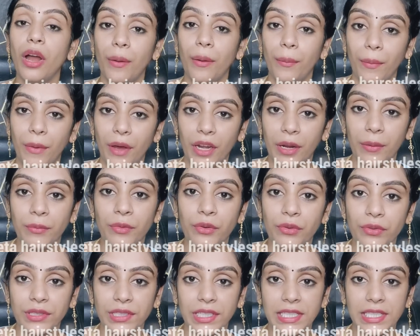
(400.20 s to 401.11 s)
మనం
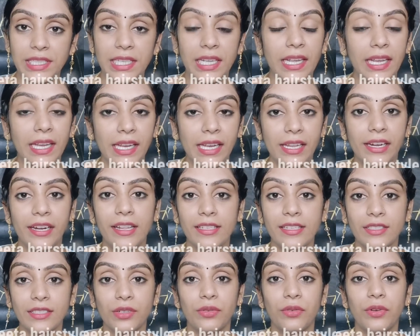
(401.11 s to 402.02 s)
యూస్ చేసే
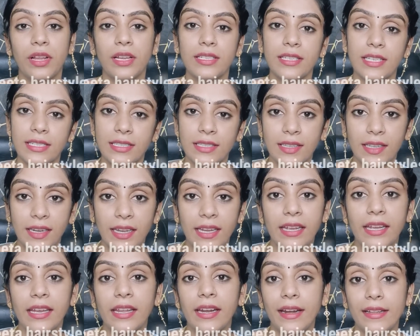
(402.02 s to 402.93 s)
ఇంగ్రీడియంట్స్ కూడా జస్ట్ త్రీ
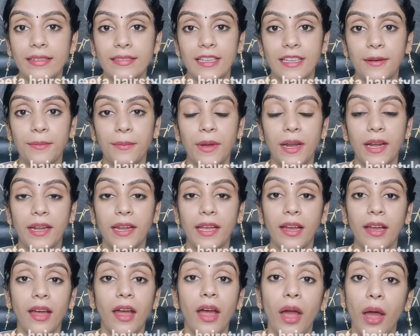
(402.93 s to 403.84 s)
ఇంగ్రీడియంట్స్ అనమాట
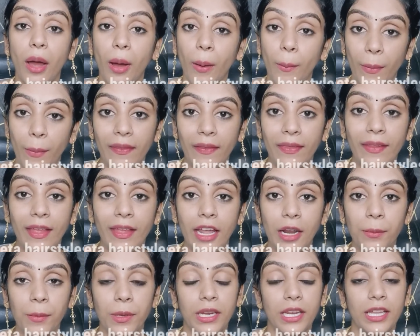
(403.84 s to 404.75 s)

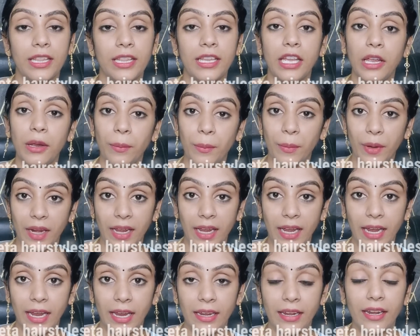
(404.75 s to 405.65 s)
మందారం అనేది మన
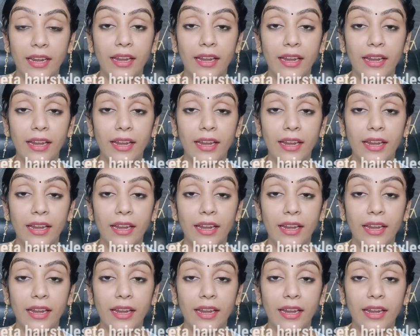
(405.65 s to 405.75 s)
హెయిర్ని